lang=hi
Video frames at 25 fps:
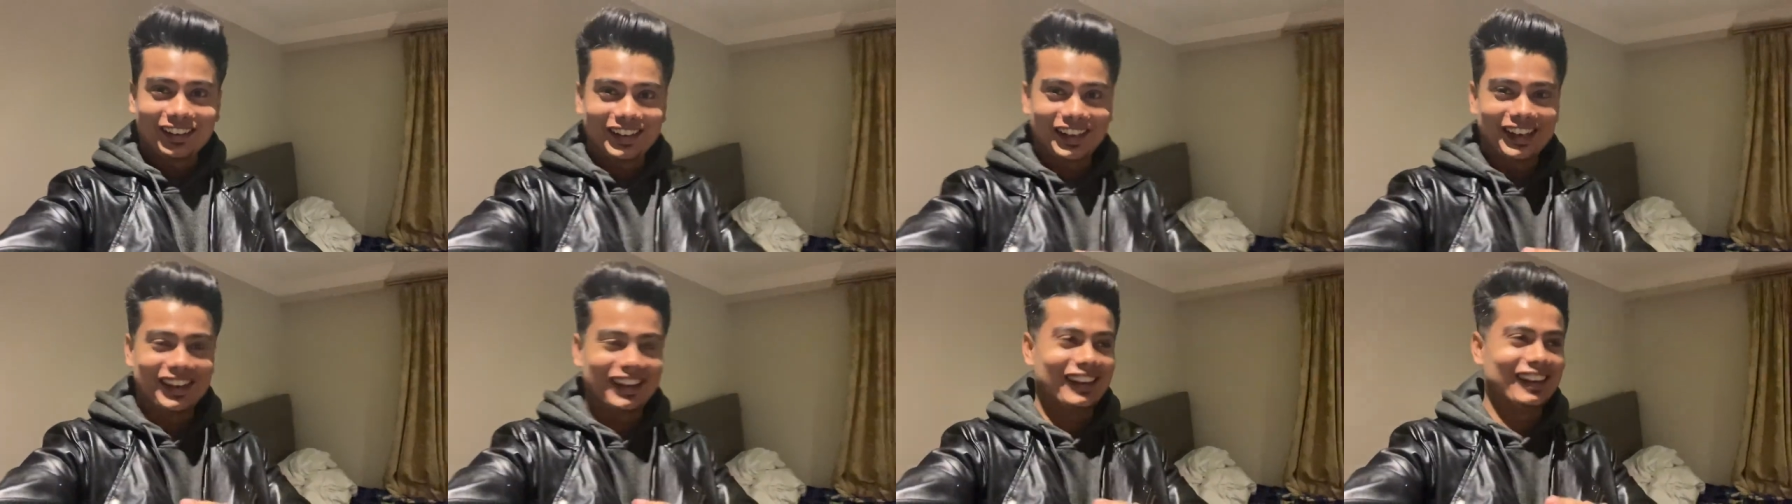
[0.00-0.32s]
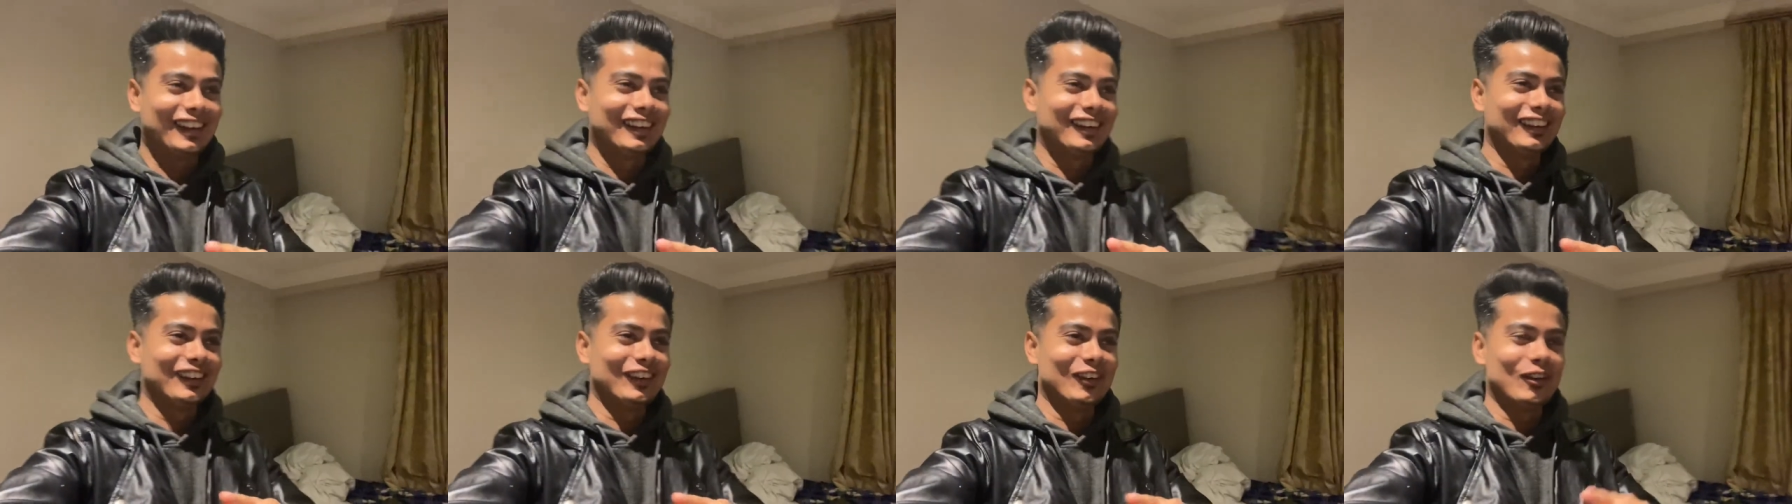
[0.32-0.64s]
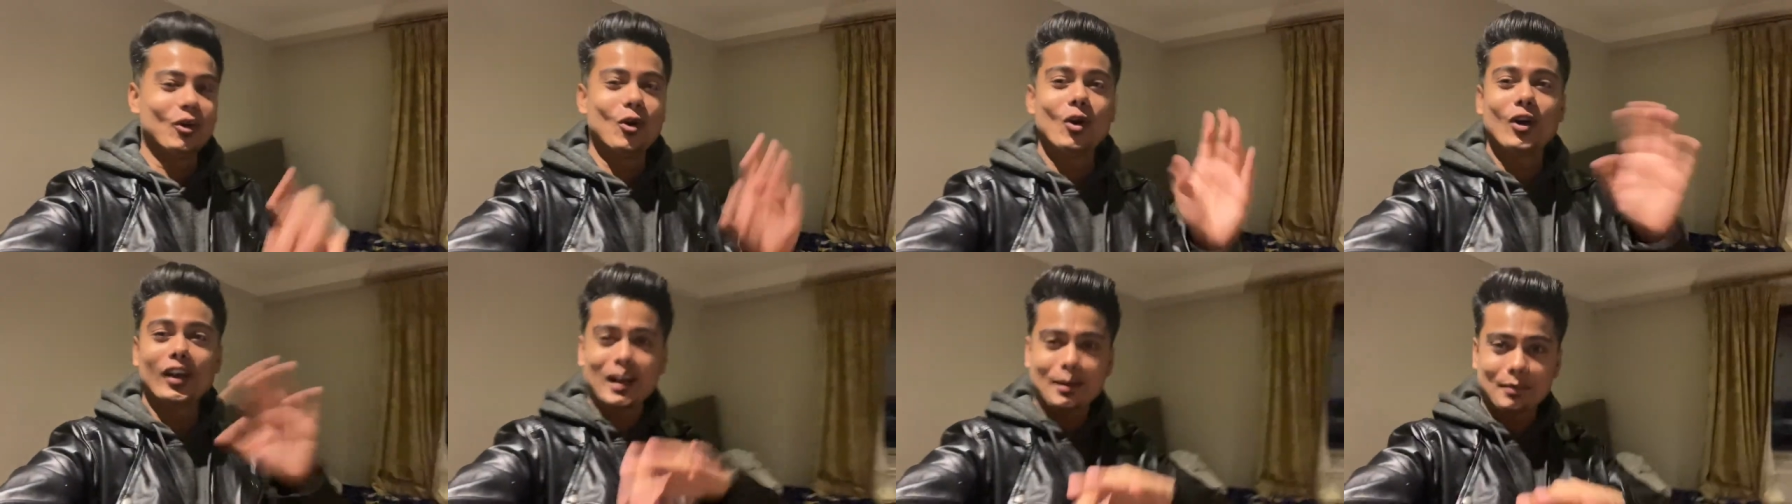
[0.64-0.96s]
हो गया भाई
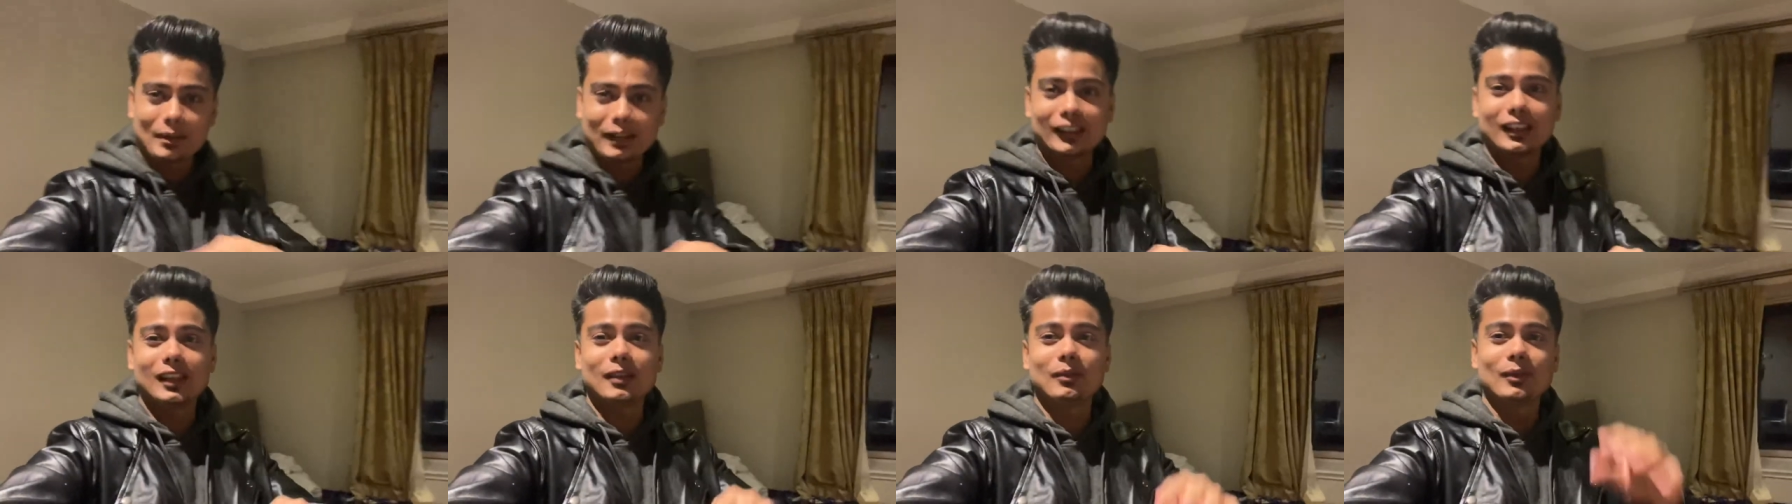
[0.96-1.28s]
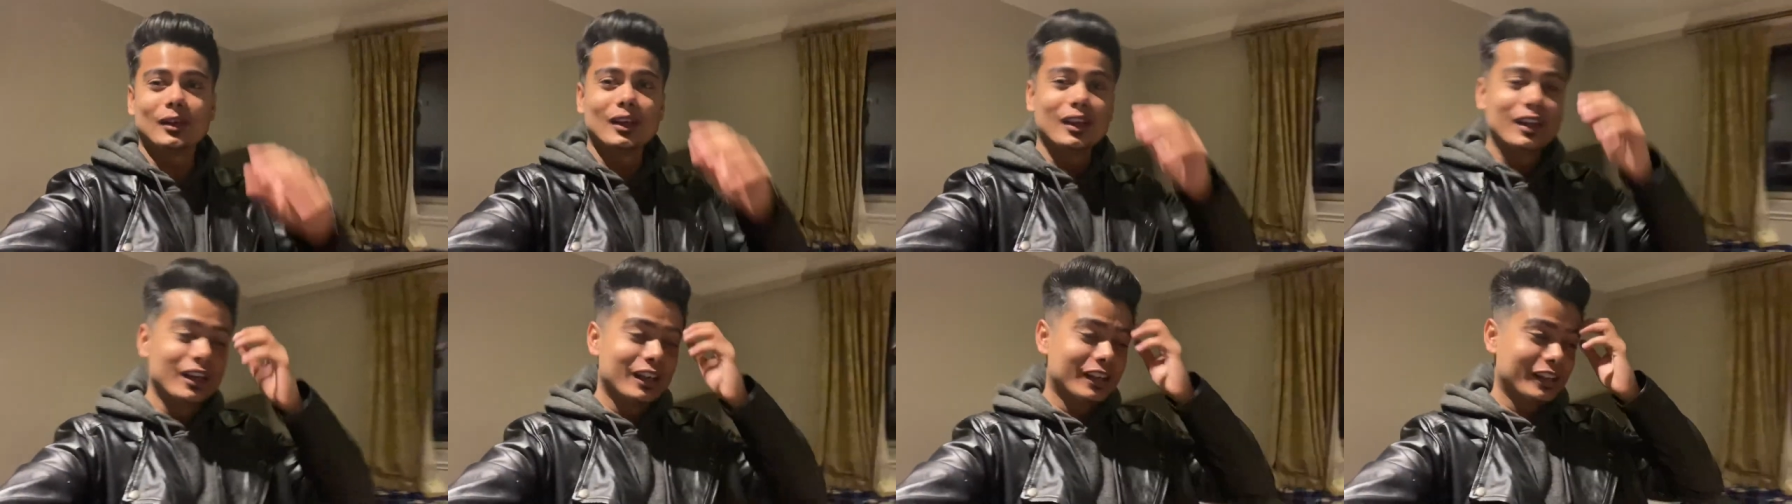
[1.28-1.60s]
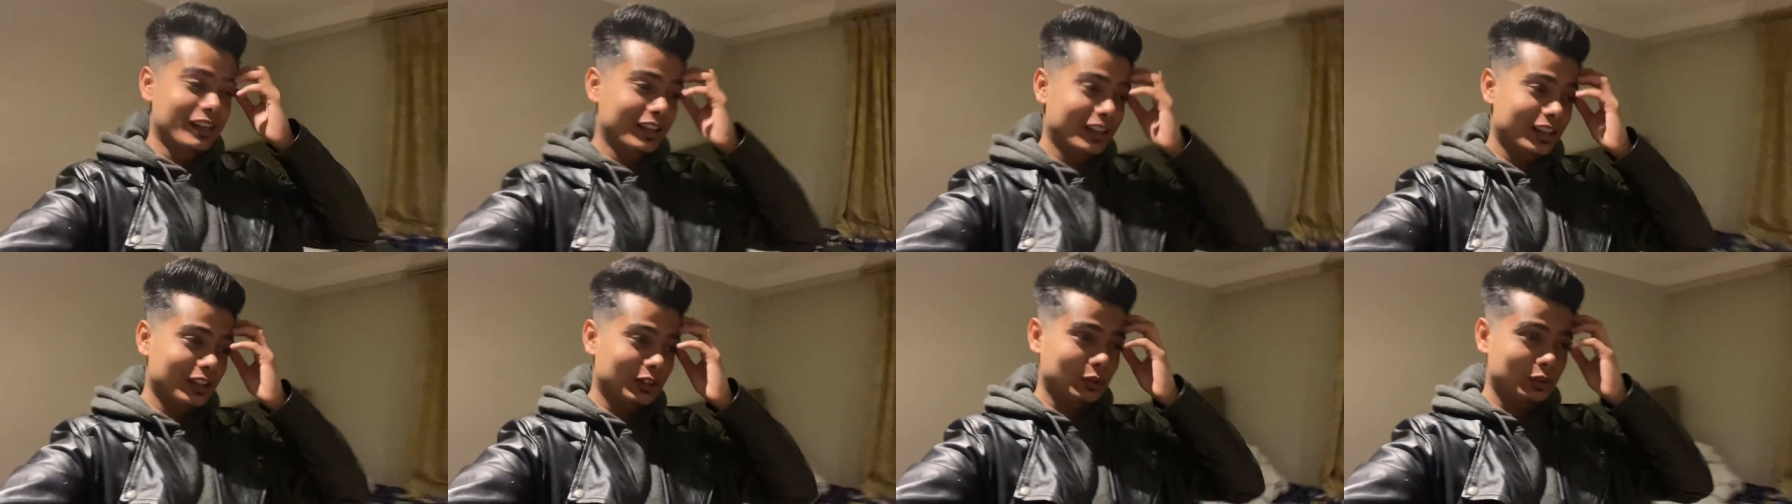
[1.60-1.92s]
हो गया मतलब
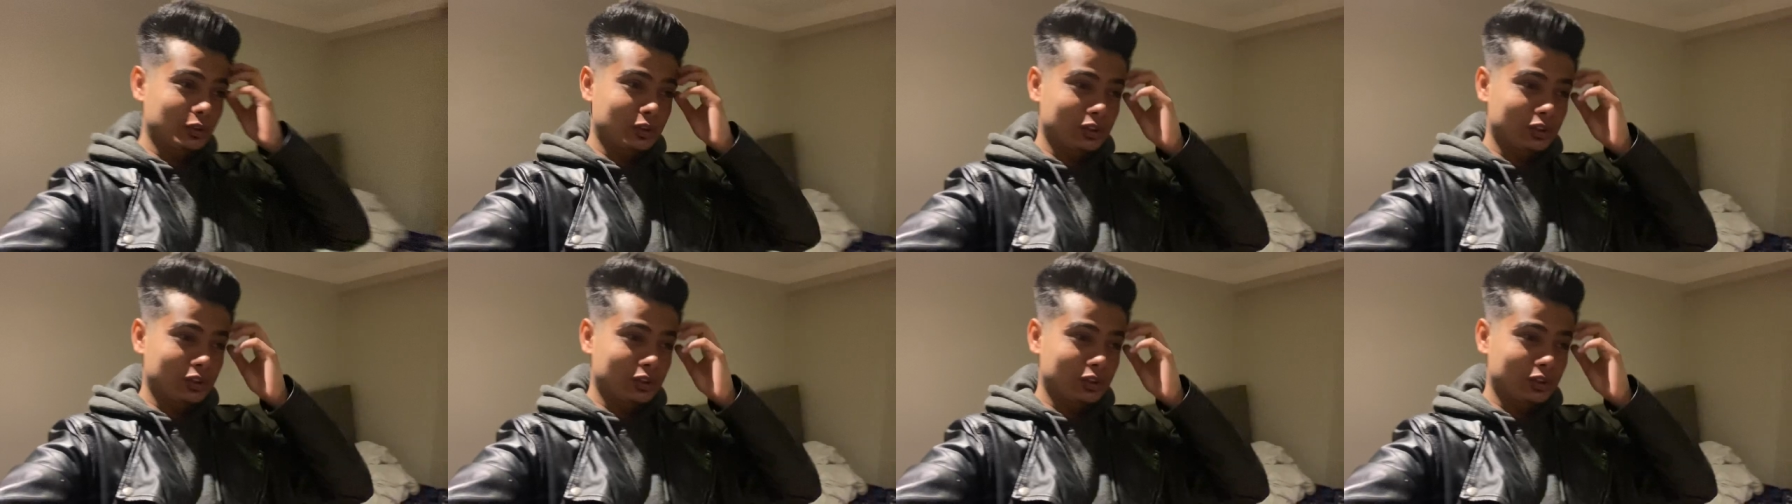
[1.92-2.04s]
ठीक है तो